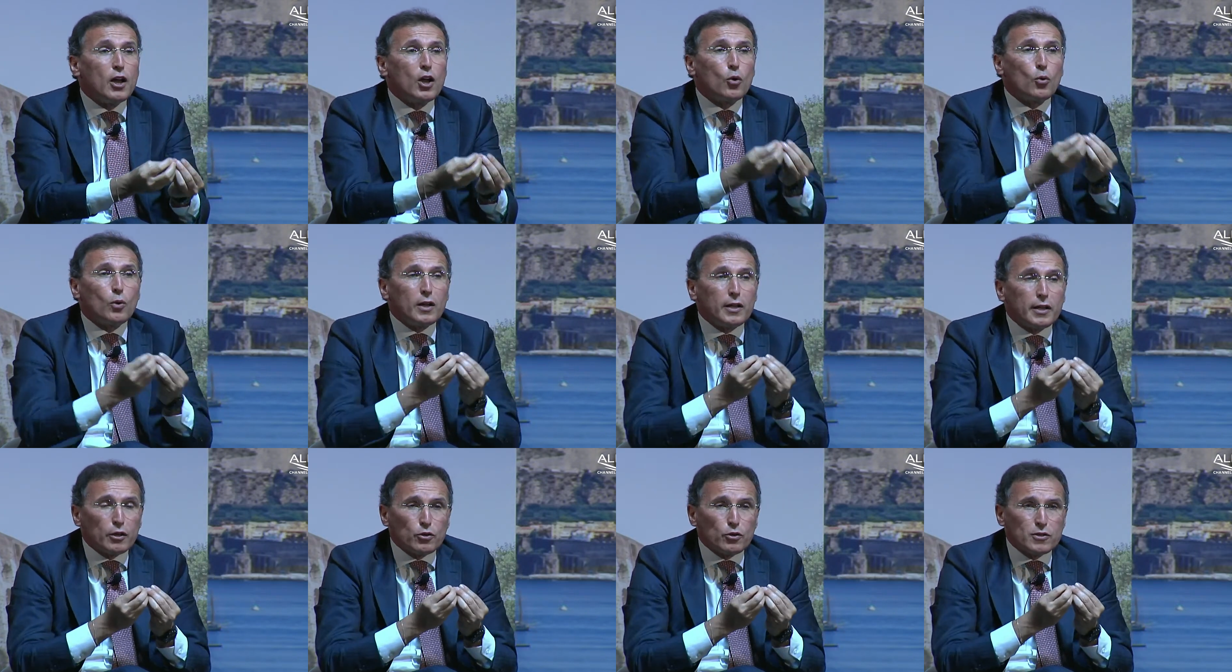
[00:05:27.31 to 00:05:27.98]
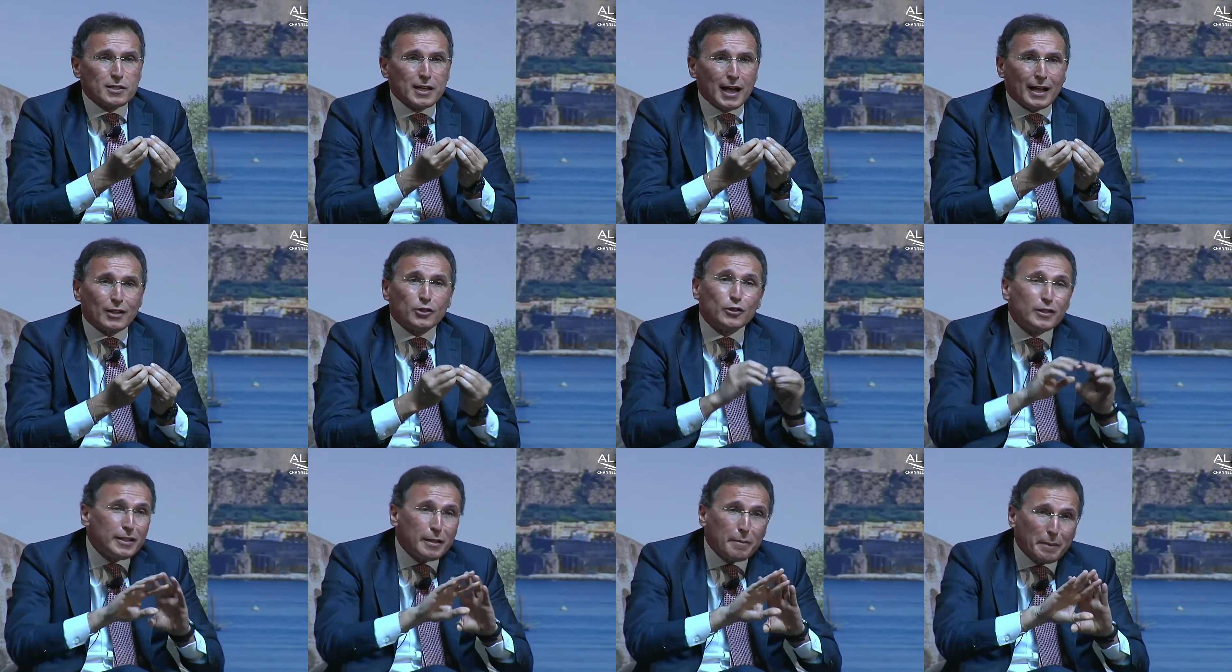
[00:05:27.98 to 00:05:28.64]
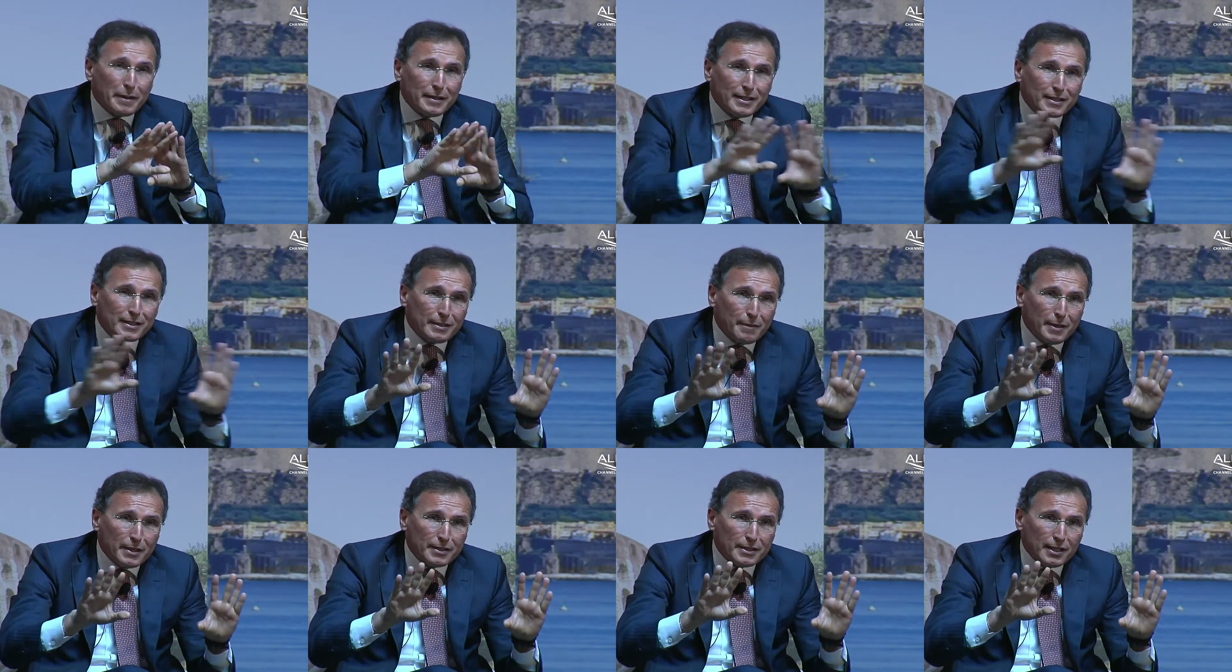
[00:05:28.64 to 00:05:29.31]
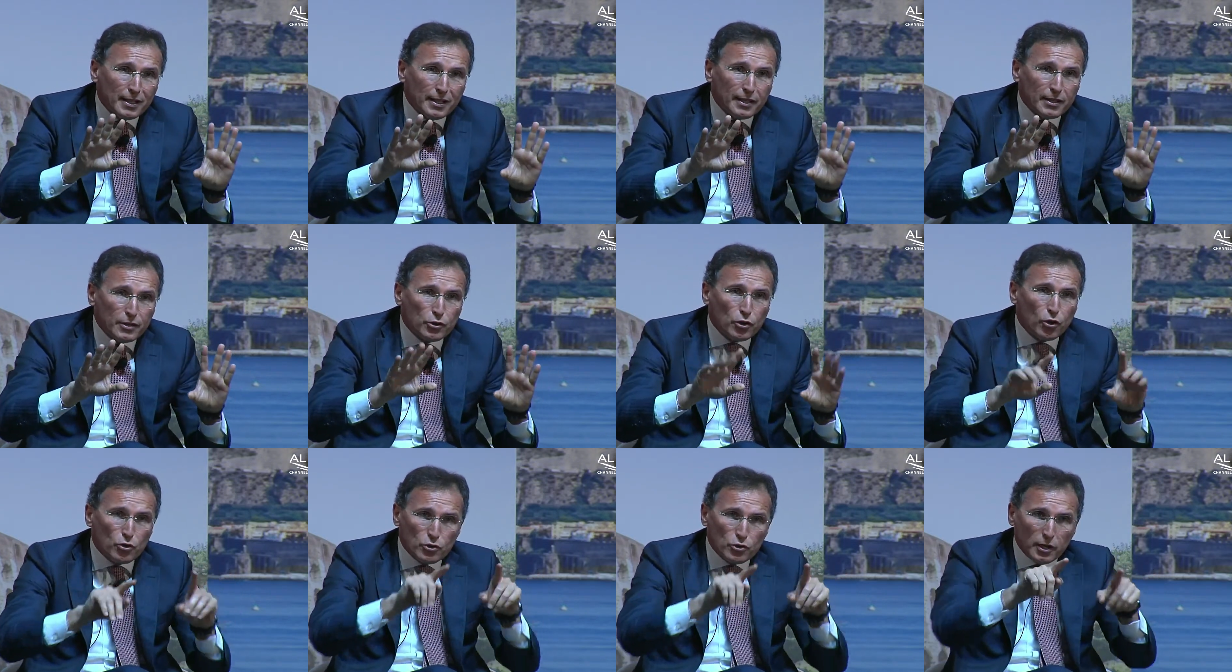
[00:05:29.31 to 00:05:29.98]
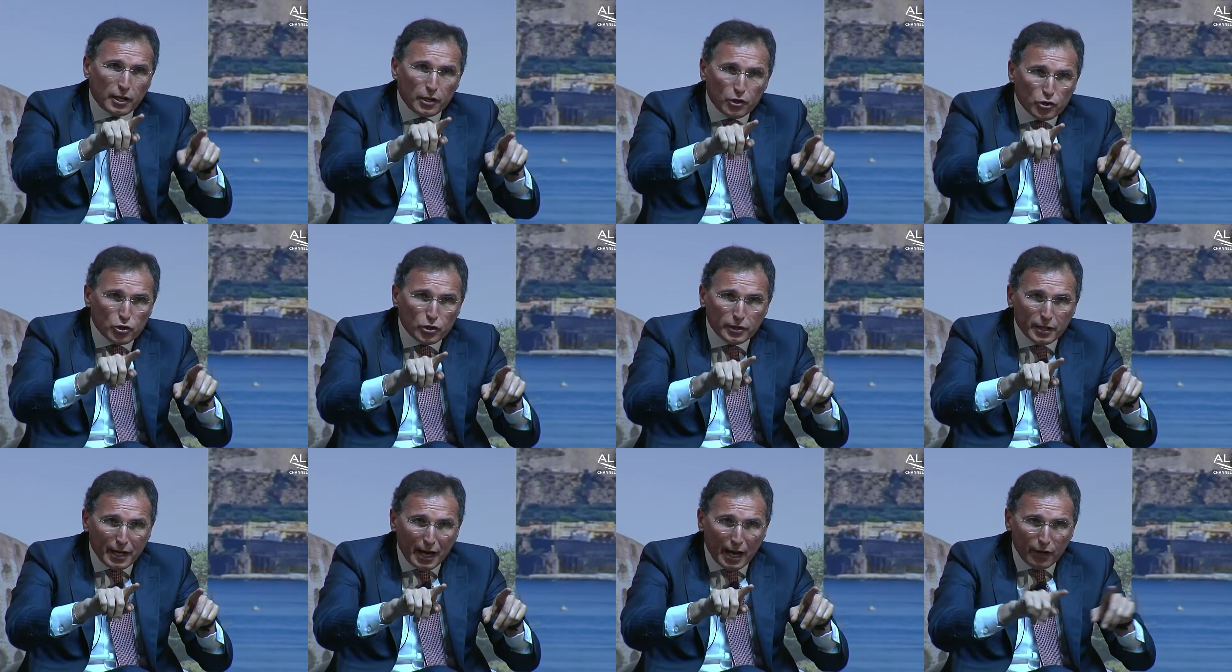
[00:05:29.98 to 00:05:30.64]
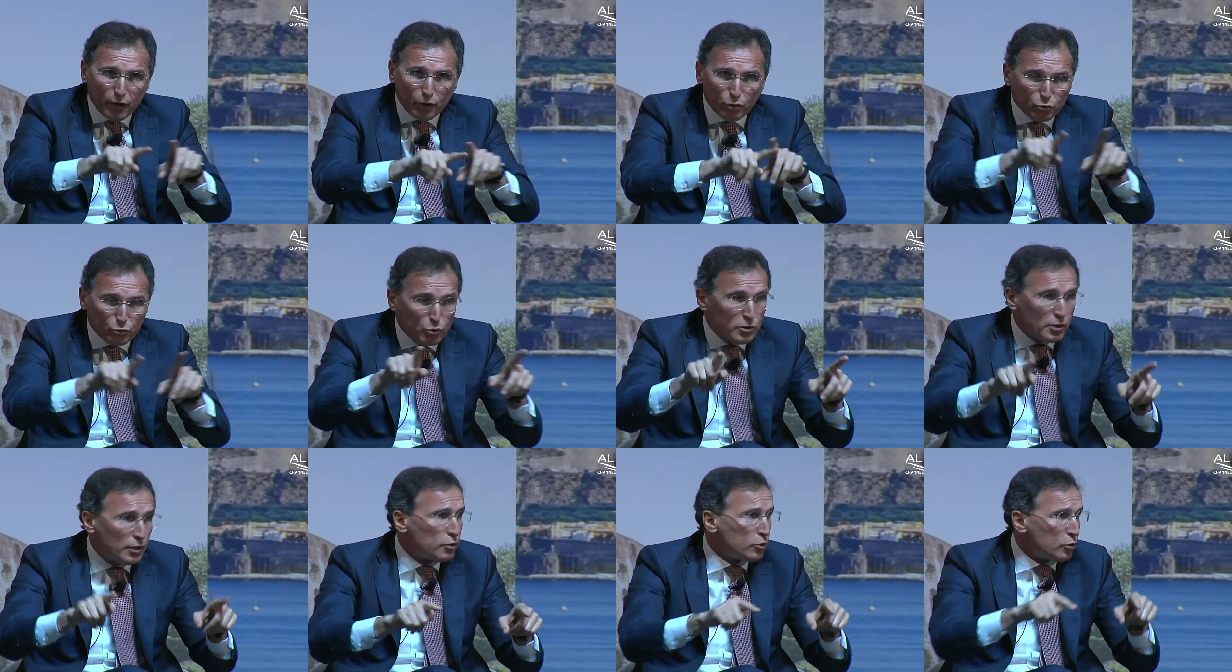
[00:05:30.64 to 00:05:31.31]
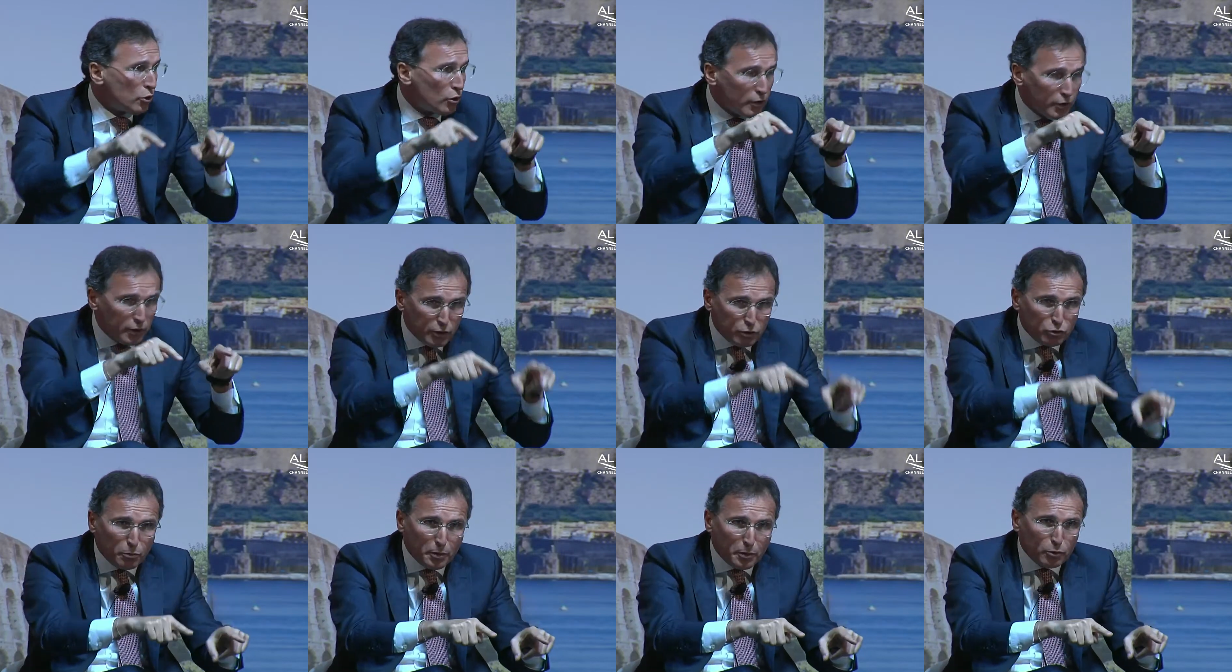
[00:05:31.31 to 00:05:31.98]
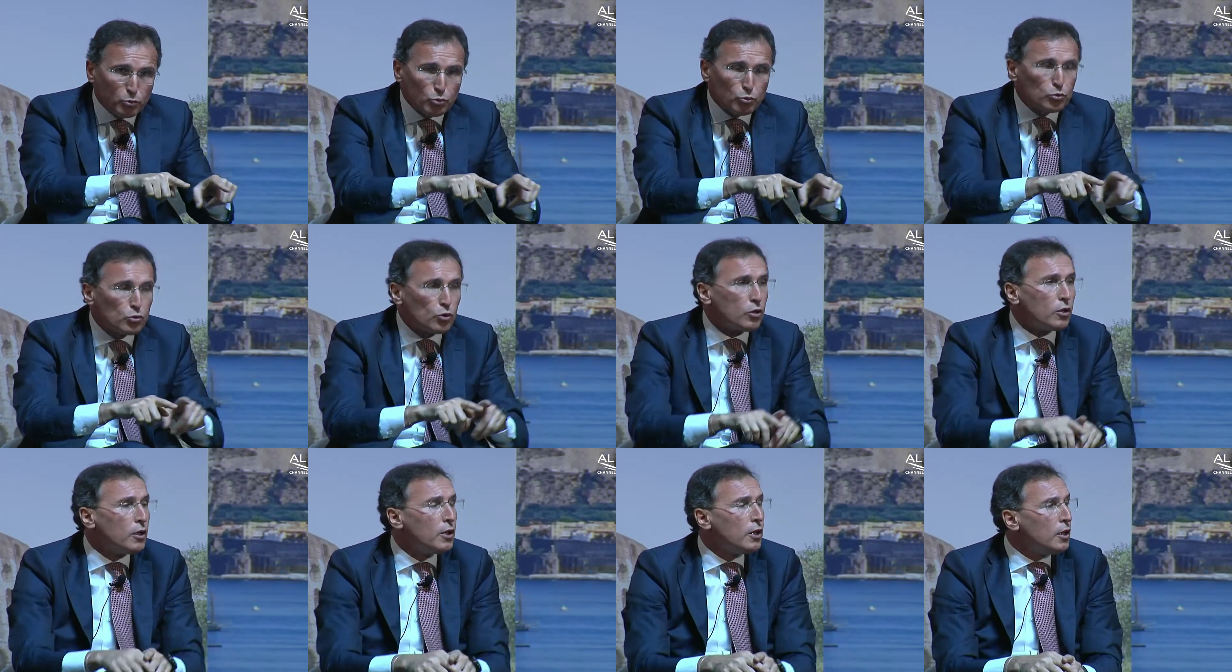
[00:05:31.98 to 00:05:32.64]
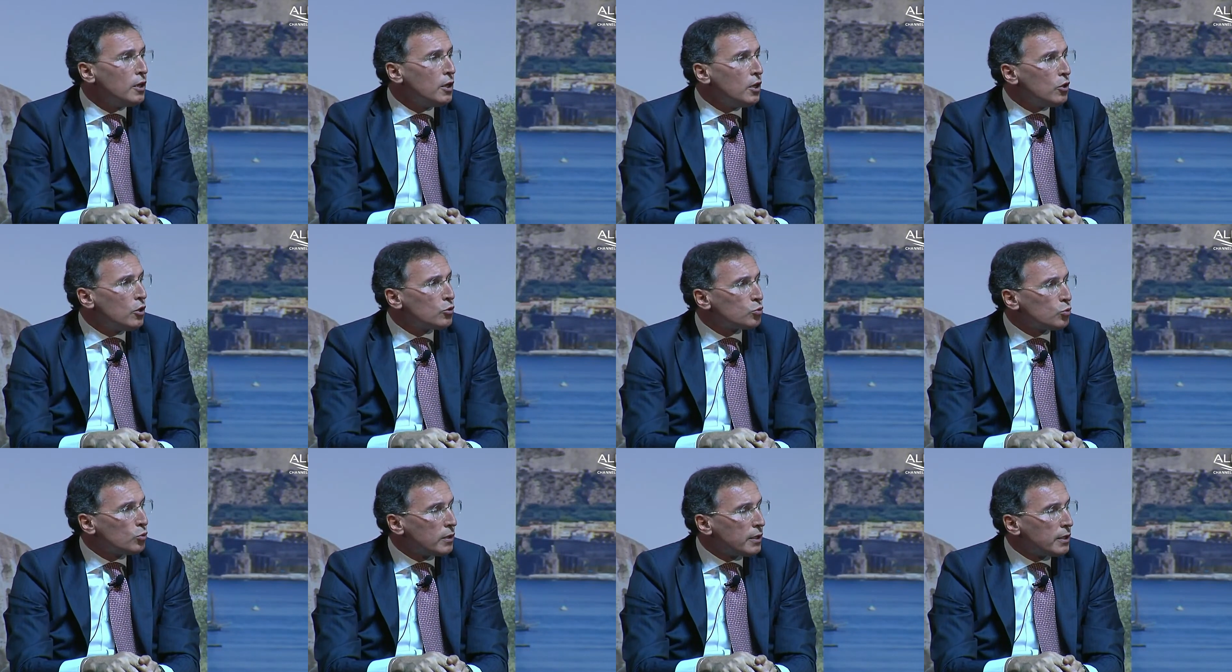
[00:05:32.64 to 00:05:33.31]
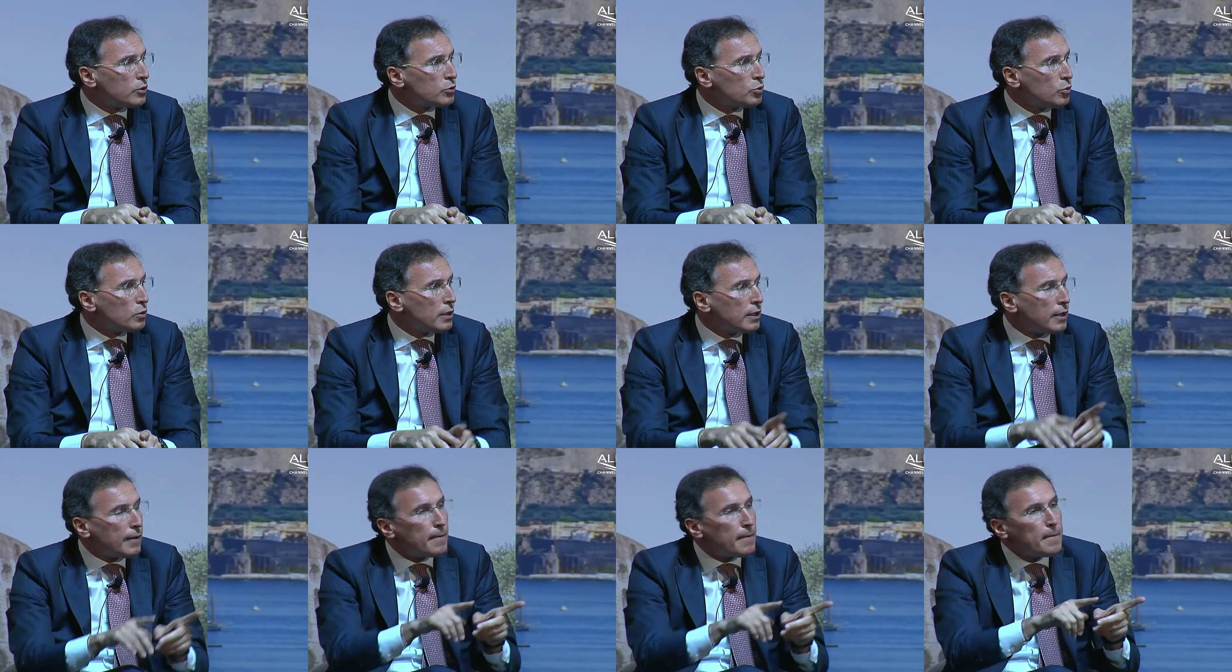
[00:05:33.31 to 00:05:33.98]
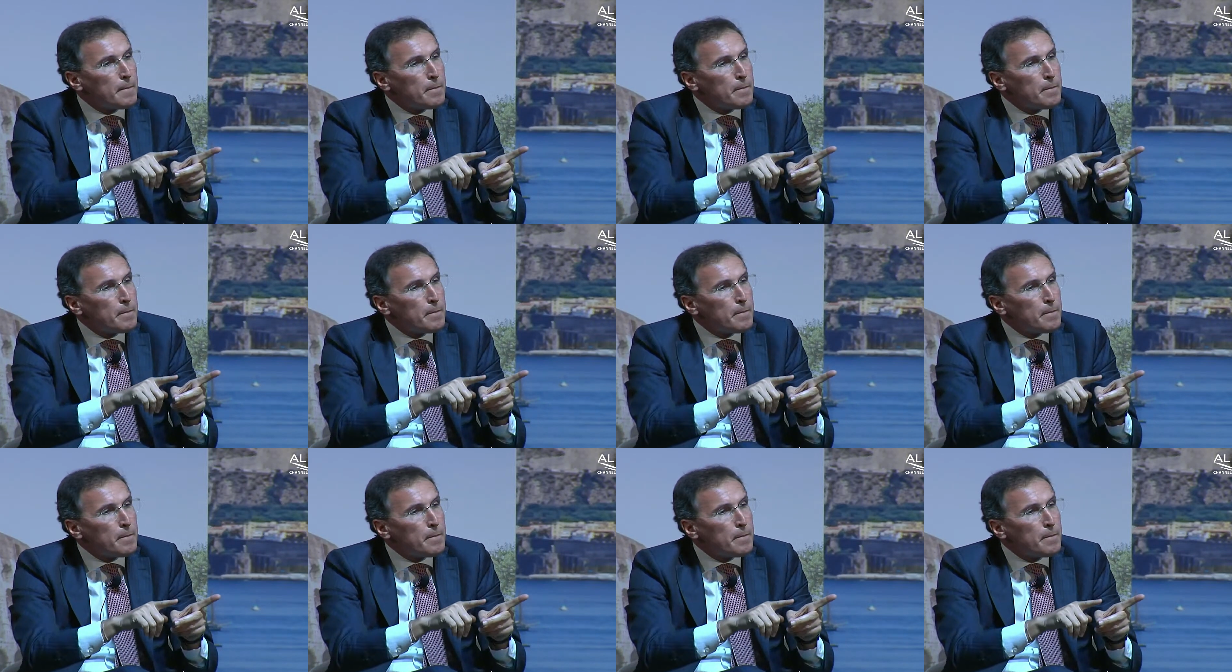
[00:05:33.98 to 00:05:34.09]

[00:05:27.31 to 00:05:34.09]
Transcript: Quel negoziato, indipendentemente dalle risorse che incideranno sui settori e soprattutto sul, sul,